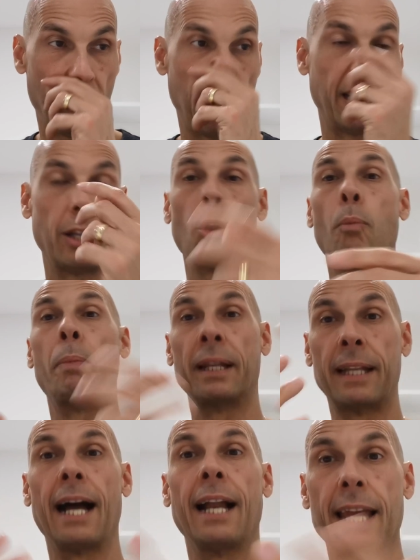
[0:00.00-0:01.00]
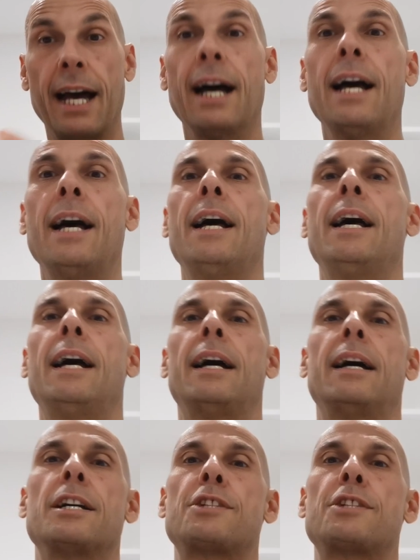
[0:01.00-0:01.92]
quella di Coppa Italia uh,